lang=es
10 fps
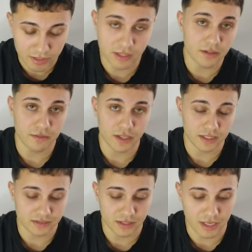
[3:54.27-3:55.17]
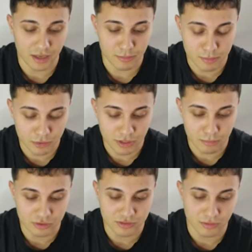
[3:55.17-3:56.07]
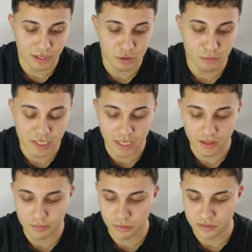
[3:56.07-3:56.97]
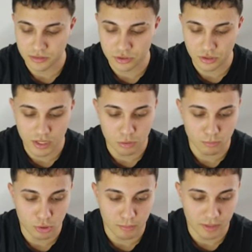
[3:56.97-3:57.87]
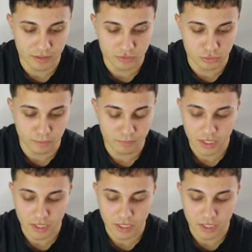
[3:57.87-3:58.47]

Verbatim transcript: que fíjense que al mismo tiempo se ven combinadas, porque si yo le hago un poco más de zoom,